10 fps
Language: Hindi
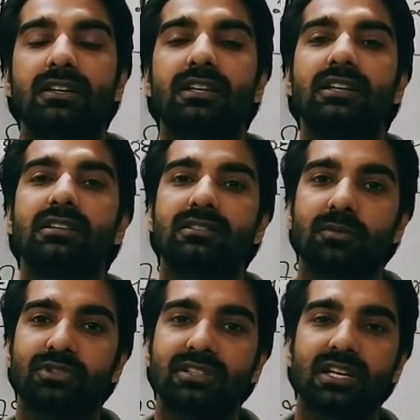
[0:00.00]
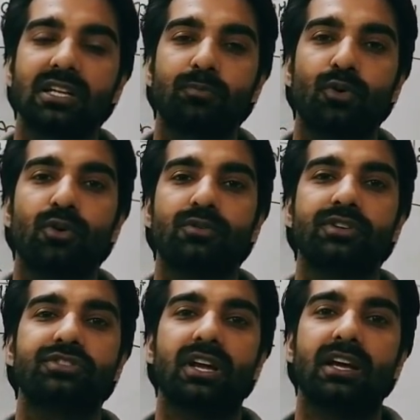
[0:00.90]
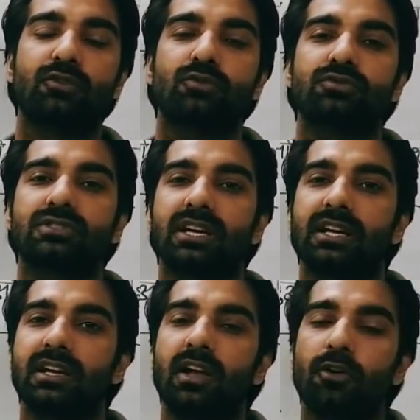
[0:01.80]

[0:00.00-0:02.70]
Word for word: कि सबसे ज़्यादा पोल्यूटेड शहर कौन सा है